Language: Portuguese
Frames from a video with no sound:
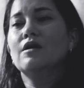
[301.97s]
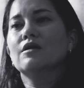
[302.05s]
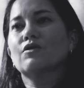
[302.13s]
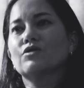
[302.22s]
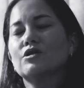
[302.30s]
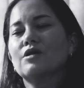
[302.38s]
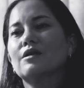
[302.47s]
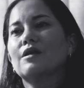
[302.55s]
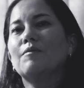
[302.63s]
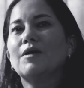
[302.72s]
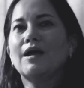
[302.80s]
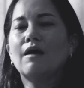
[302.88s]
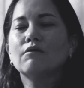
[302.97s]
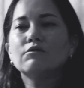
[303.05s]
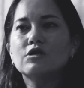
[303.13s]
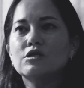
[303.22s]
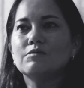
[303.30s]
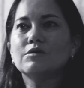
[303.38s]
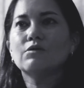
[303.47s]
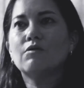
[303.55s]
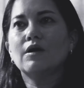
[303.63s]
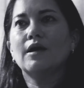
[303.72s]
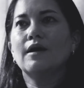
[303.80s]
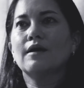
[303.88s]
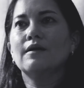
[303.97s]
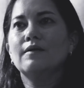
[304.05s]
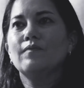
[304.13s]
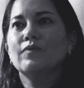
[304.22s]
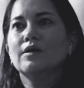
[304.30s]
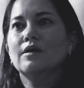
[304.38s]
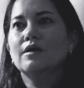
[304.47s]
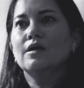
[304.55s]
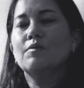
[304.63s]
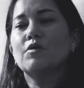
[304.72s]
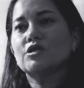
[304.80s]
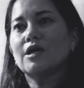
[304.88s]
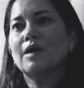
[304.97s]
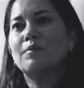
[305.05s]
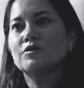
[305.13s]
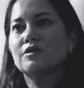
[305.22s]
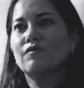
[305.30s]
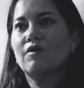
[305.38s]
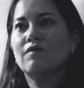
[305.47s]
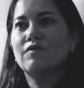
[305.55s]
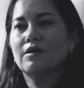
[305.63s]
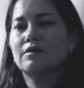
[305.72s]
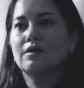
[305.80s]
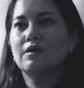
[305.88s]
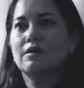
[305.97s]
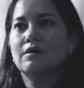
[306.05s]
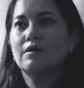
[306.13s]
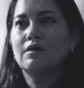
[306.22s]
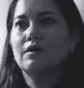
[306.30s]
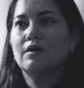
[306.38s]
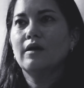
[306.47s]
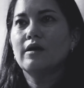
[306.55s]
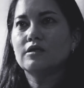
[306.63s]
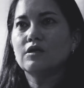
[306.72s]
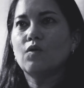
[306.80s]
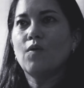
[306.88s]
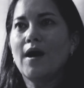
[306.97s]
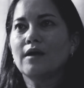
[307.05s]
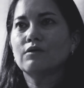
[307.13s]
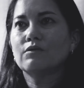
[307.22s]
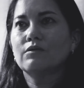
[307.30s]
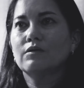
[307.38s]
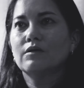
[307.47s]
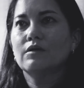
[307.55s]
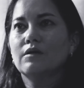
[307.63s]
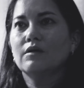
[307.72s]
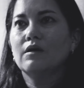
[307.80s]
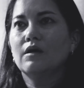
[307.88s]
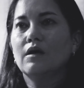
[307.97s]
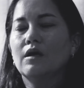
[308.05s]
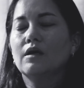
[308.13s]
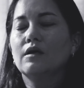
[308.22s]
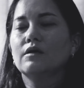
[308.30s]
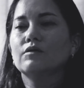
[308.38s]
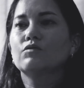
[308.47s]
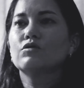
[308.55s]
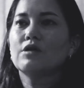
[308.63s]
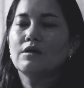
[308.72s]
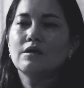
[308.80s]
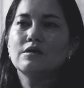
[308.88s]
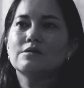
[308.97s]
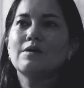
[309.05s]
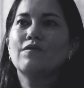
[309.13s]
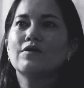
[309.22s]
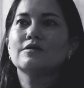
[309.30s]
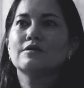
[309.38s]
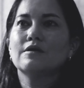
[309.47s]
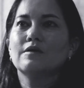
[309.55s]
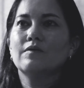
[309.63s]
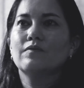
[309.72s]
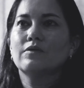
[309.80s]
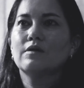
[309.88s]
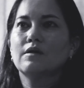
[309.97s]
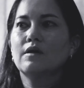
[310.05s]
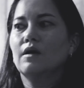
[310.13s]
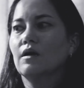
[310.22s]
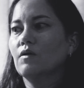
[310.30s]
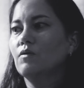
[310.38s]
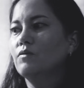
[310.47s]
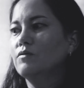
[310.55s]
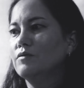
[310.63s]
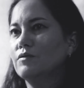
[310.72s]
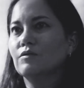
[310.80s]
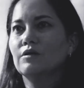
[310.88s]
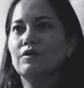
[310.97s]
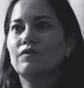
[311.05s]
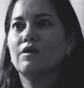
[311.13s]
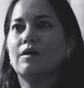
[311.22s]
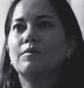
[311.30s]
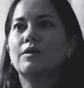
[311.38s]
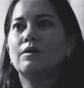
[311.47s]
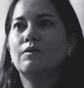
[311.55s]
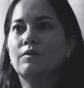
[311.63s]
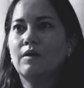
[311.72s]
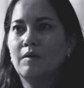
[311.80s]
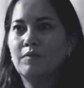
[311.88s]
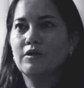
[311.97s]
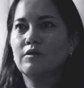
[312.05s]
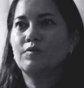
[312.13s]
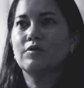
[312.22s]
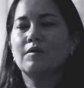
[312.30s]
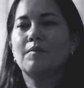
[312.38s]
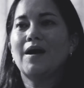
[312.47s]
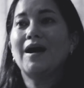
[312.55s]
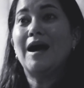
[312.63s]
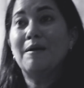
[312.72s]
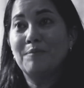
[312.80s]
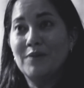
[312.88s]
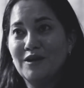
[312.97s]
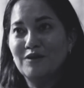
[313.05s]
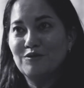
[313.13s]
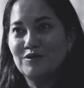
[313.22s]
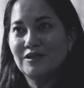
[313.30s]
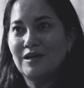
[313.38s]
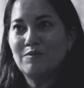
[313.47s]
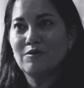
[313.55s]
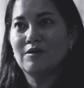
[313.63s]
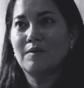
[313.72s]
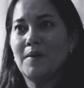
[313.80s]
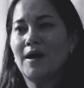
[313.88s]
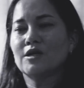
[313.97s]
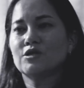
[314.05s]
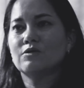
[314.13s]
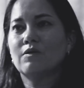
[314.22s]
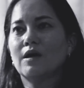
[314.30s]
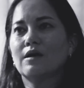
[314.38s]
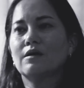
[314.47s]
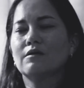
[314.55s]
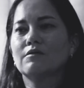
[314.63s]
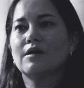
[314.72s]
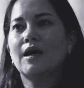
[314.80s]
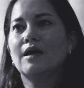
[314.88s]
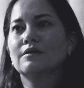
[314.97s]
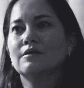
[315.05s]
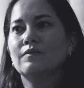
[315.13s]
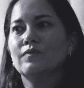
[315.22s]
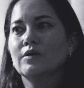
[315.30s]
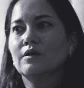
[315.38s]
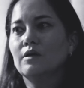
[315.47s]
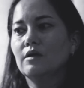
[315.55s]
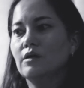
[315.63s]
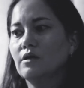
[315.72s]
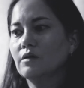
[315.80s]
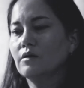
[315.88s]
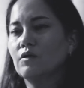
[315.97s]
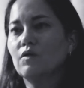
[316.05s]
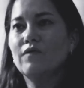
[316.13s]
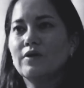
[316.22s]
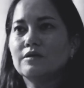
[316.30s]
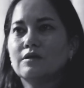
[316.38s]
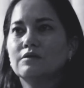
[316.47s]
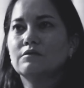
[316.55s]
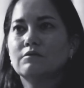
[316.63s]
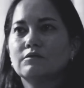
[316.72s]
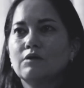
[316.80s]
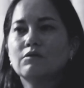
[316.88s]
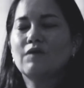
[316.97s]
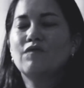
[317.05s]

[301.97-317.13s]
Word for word: Então a gente tem que trabalhar a autoestima do colega e mostrar que é possível reverter esse quadro do jeito que a gente sabe fazer. É, com um livro na mão, abrindo, o debate, abrindo sempre o debate, não lacrando nada e, e conversando, não tem outra